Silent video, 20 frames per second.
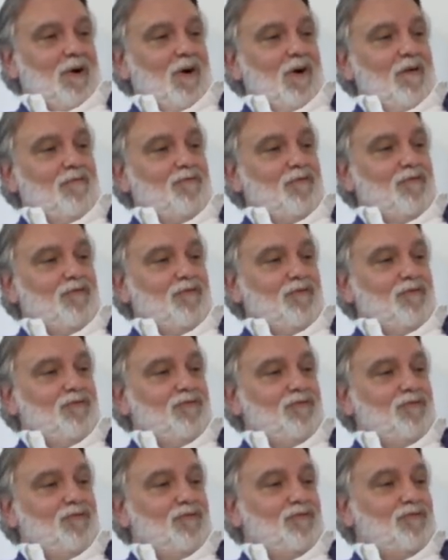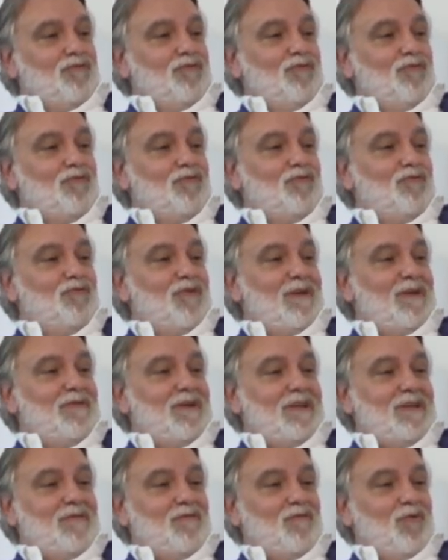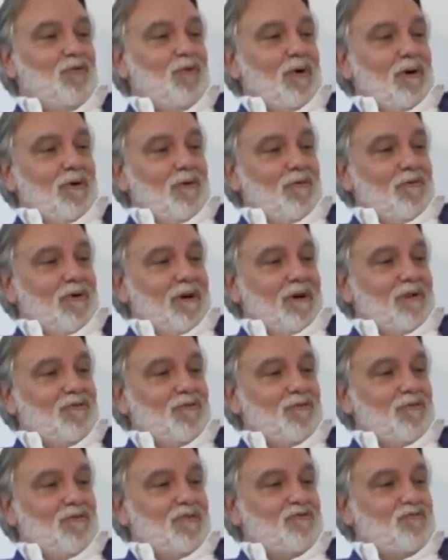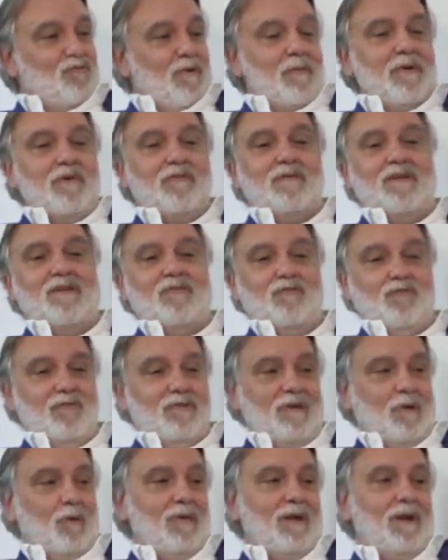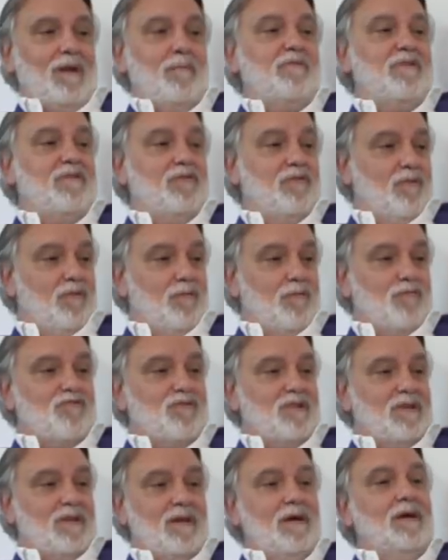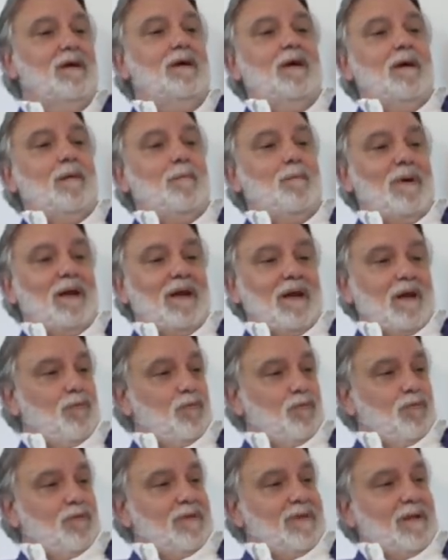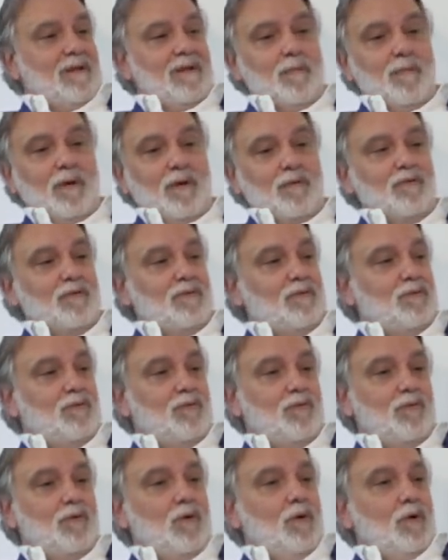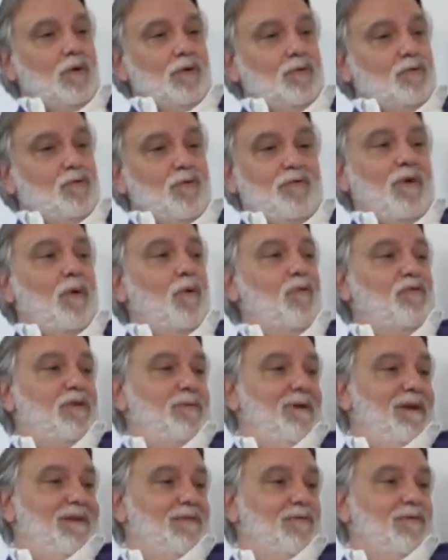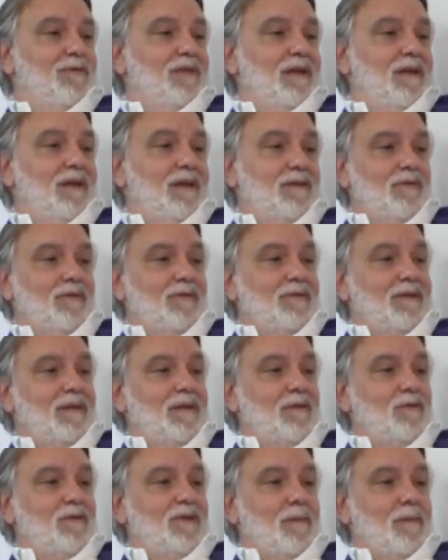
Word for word: En fonction de, l'effectif qu'on aura, on verra ce qu'on va jouer, mais ce qui est sûr, c'est qu'on a l'ambition, comme j'ai dit, malgré tout, dès le départ, de, de, faire aussi bien que la saison dernière, donc c'est-à-dire de